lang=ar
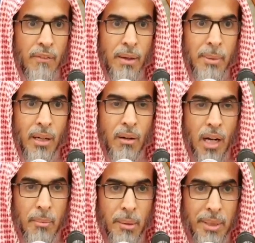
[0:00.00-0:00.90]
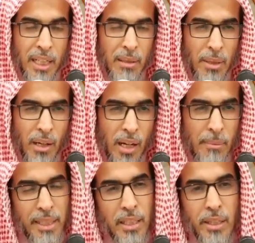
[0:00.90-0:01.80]
فمن قام من
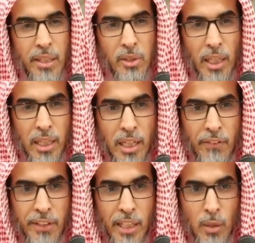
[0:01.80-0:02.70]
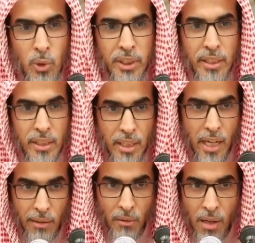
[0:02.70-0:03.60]
المقام الذي صلى فيه الوتر
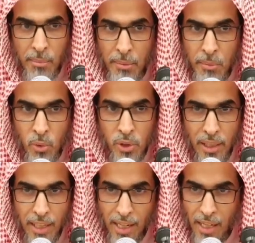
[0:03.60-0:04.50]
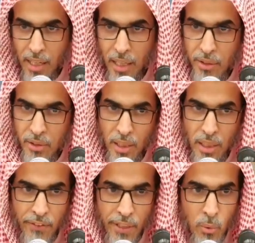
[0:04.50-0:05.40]
أي قام من مصلاه الذي
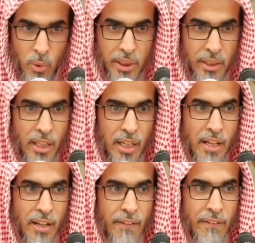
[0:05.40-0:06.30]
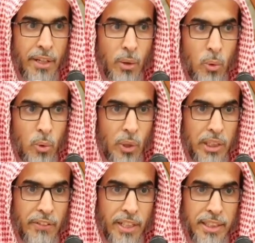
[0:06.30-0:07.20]
صلى فيه الوتر فنقول
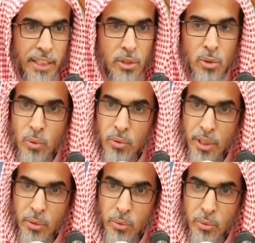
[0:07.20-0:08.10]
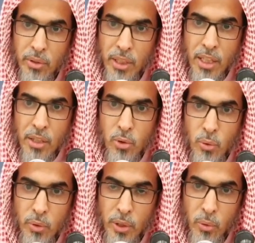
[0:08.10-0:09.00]
قد فات السنة
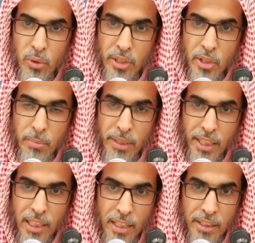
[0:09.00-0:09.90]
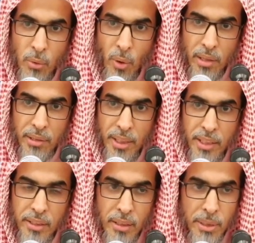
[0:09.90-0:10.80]
سنه التسبيح التي وردت
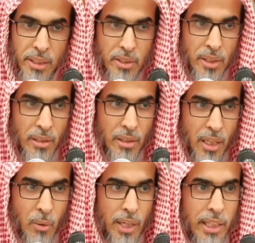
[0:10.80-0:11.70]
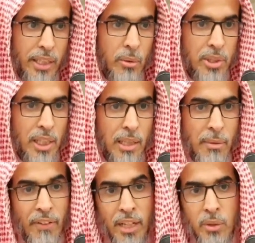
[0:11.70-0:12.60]
عن النبي صلى الله عليه
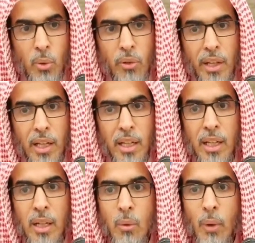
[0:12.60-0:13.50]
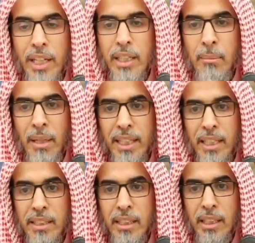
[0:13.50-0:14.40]
وسلم فلا تقضى وانما
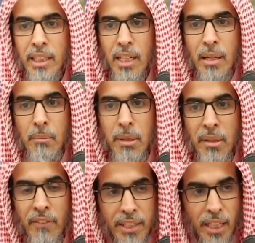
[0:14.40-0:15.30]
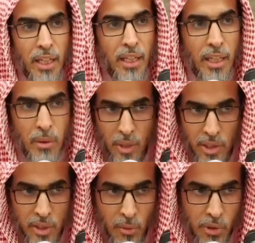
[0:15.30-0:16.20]
ياتي بما فتح الله عز